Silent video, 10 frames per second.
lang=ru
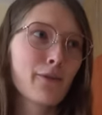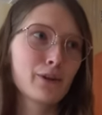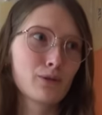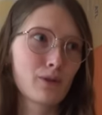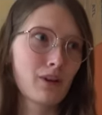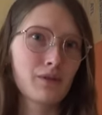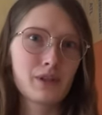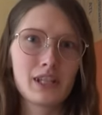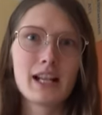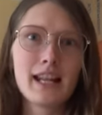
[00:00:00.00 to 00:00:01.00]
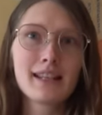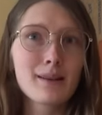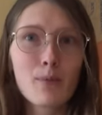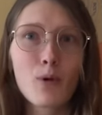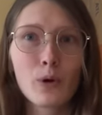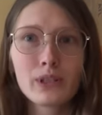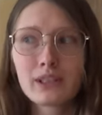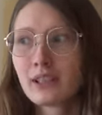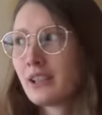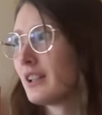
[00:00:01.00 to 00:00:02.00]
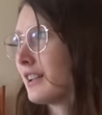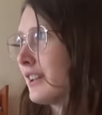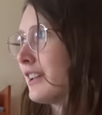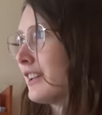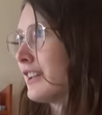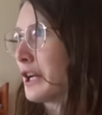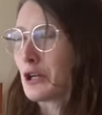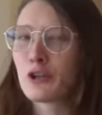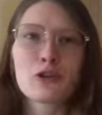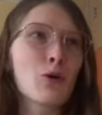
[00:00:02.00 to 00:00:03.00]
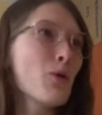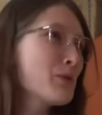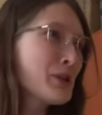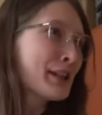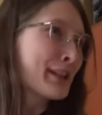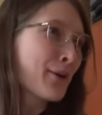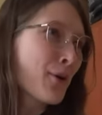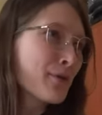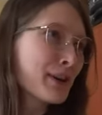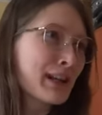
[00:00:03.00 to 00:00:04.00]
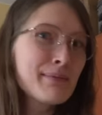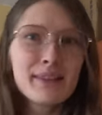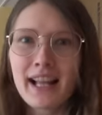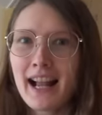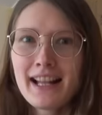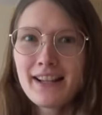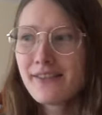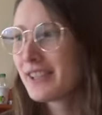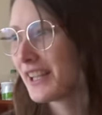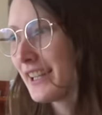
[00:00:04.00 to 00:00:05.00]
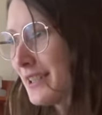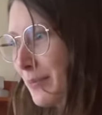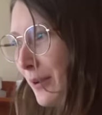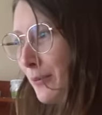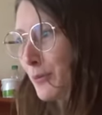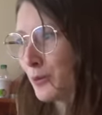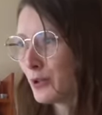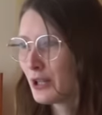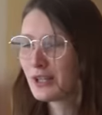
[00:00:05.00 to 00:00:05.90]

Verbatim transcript: в которых все летом ходят. Что в них такого криминального, я не пойму.